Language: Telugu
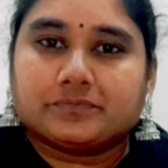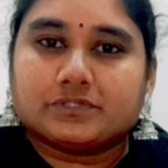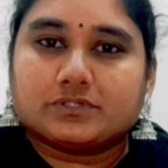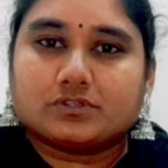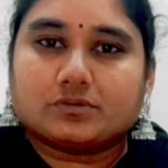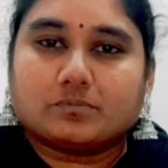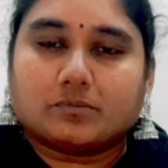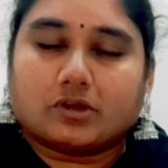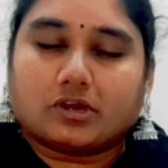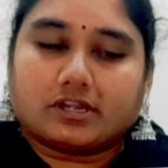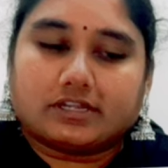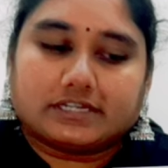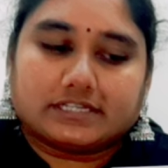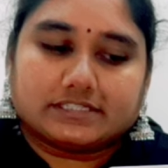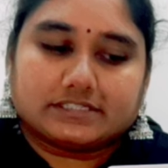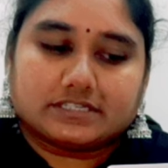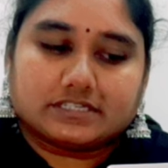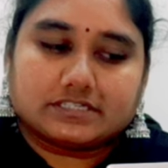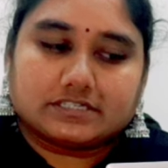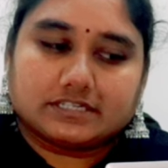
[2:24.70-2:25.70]
సో
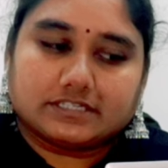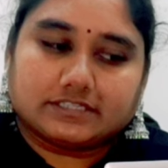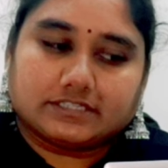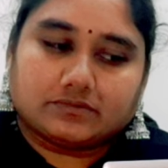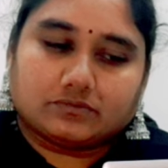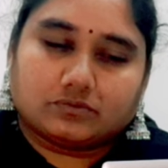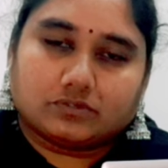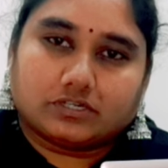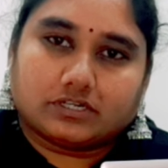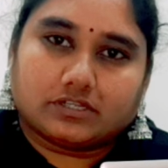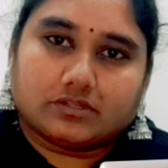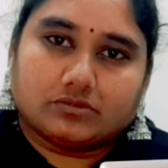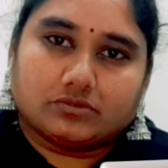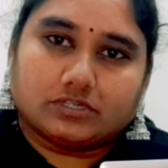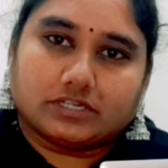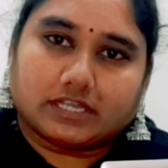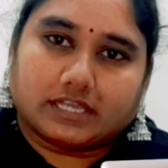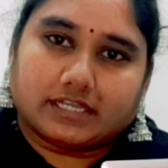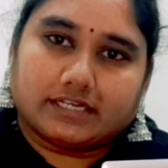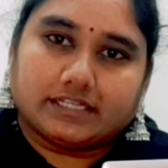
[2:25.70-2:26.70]
మానిటైజేషన్ అయితే ఉండదు
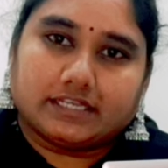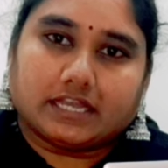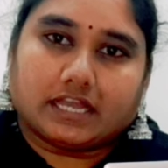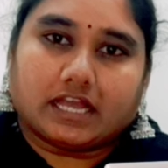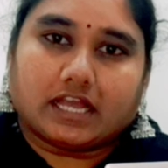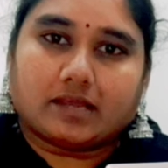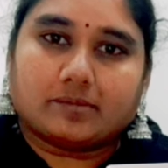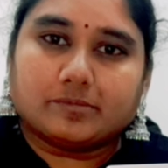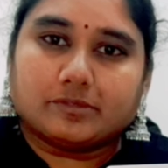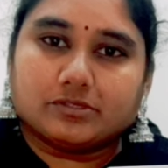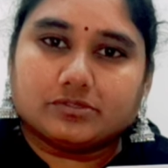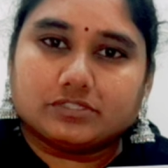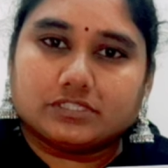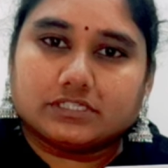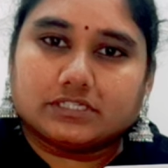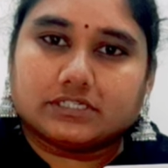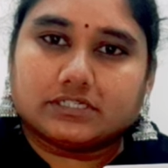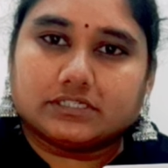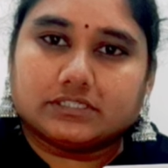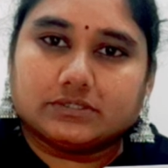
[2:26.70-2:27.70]
కానీ ఆ
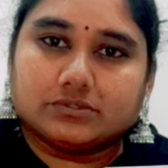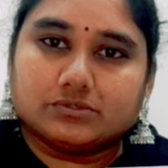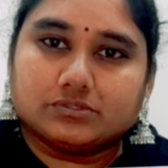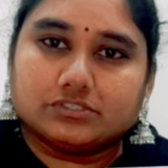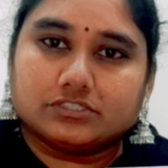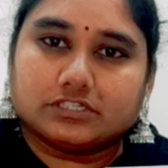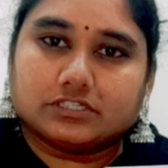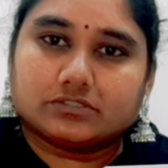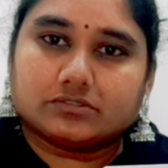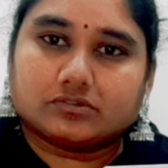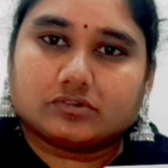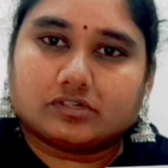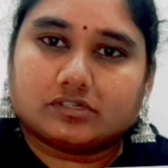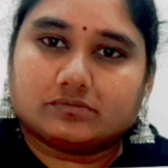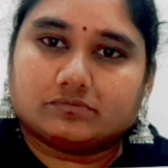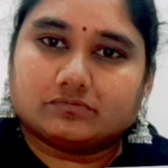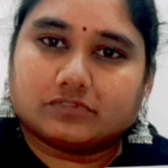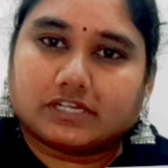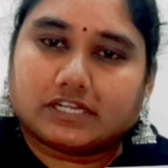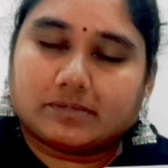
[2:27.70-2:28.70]
మ్యూజిక్ యూజ్ చేసుకోవడం
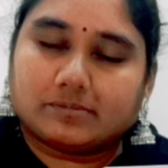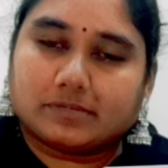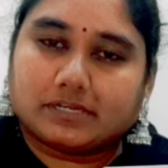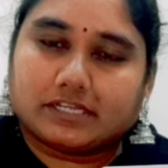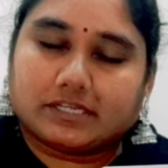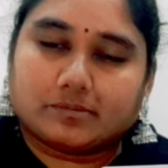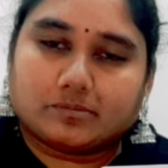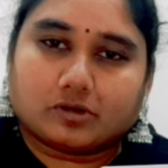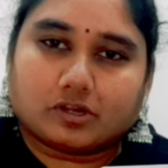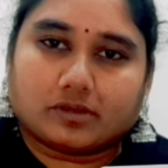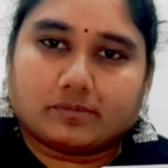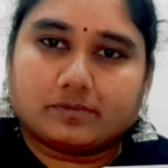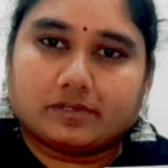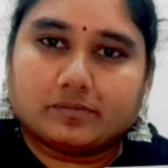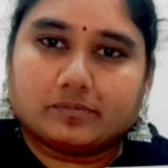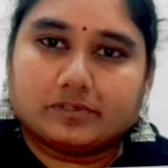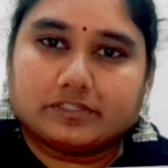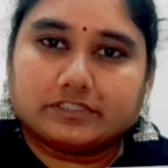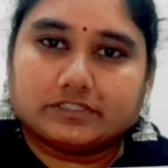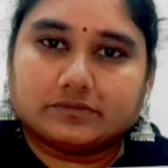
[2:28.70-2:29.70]
వల్ల మనకి
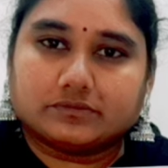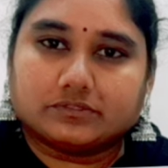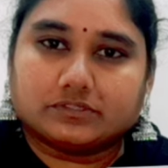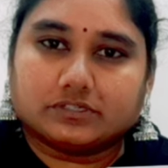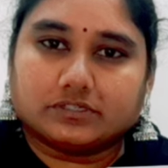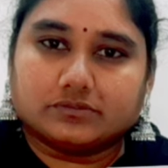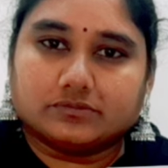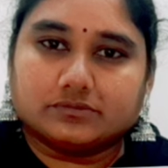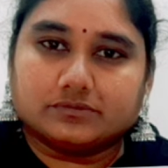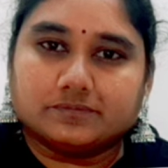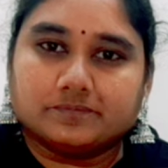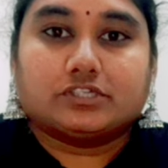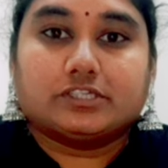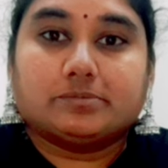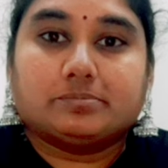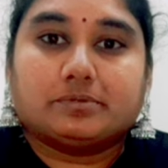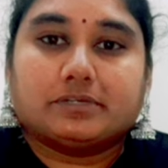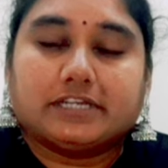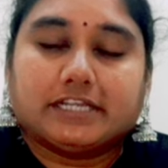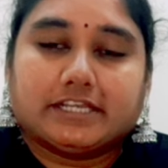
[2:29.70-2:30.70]
ప్రాబ్లం అయితే ఉండదు
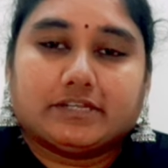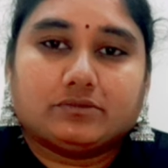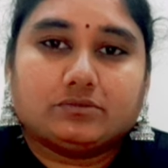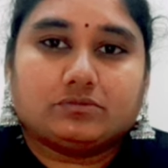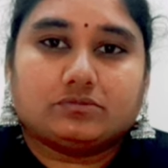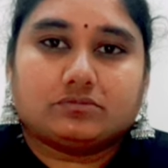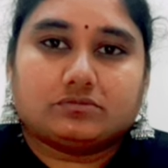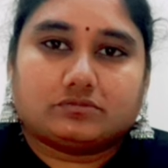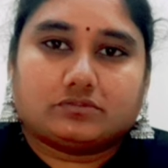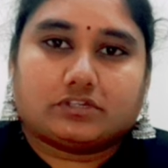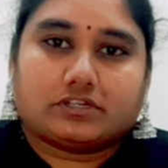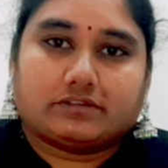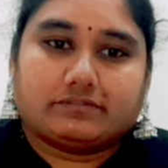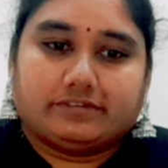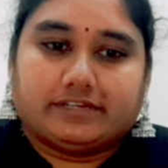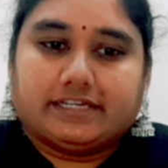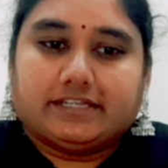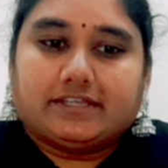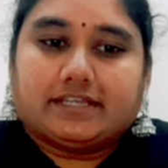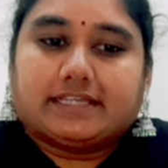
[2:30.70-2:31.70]
ఇప్పుడు నేను ఒక
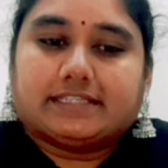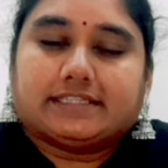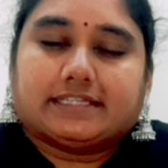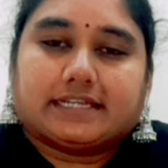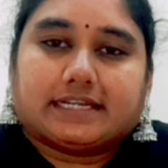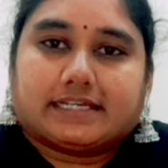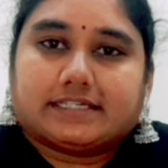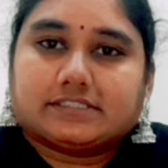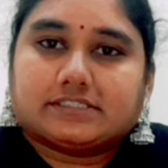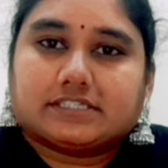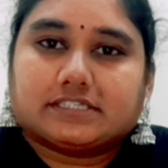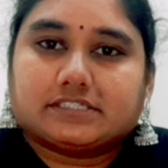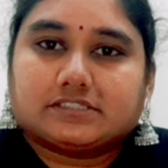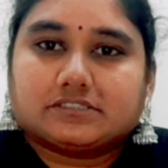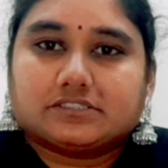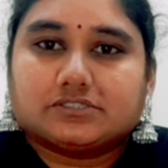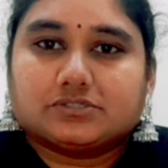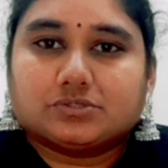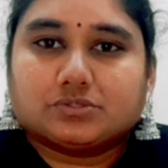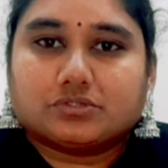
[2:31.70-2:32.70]
వీడియో అయితే యాడ్
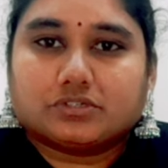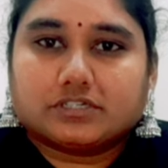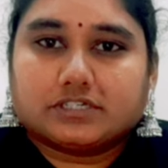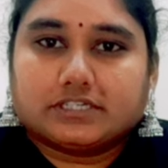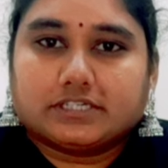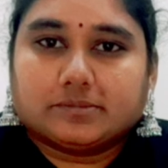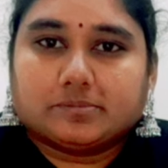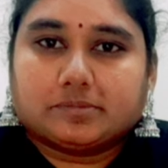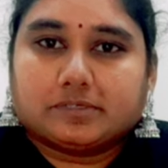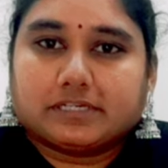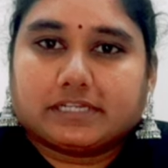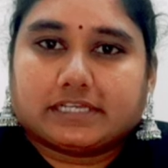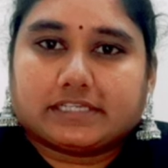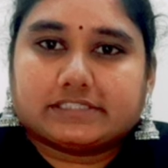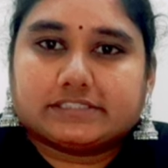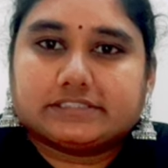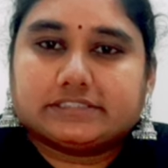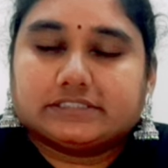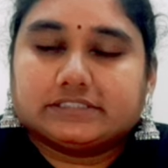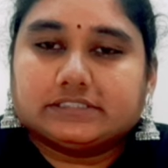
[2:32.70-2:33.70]
చేస్తాను చూడండి ఇప్పుడు
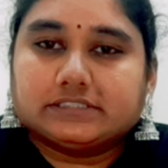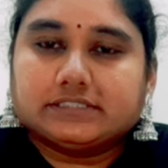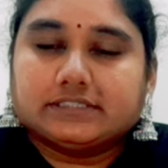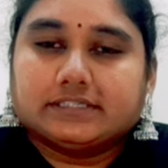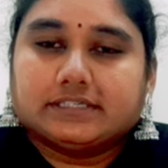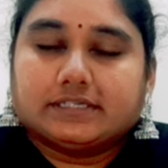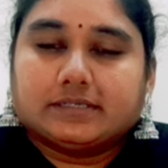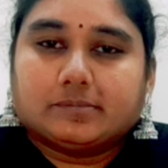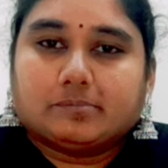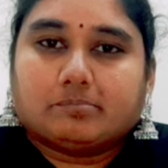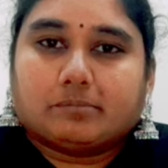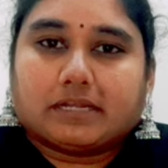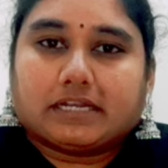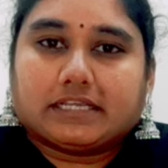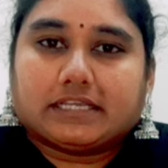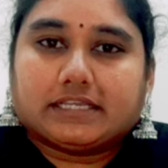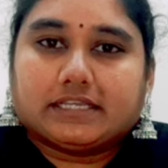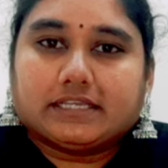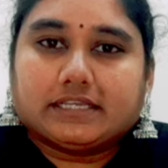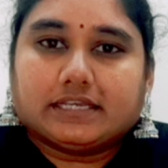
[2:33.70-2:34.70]
నెక్స్ట్
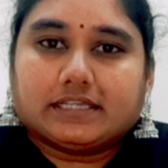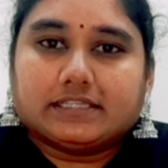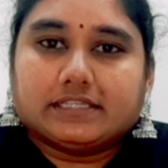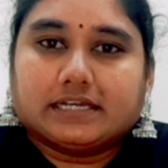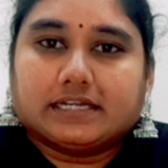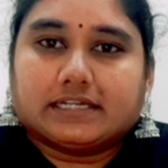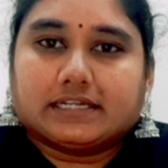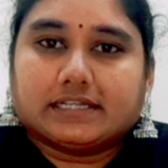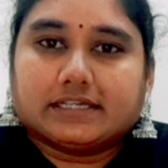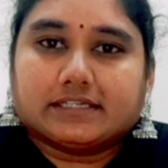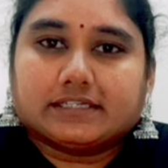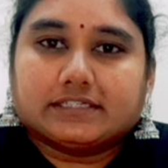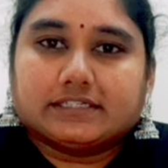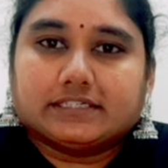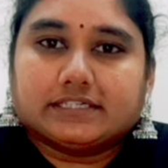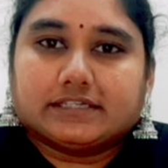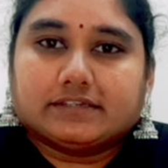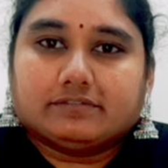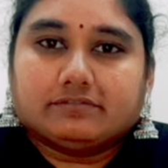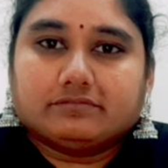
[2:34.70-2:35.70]
మనకి అది
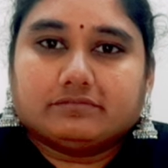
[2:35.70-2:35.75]
ఎట్లాగంటే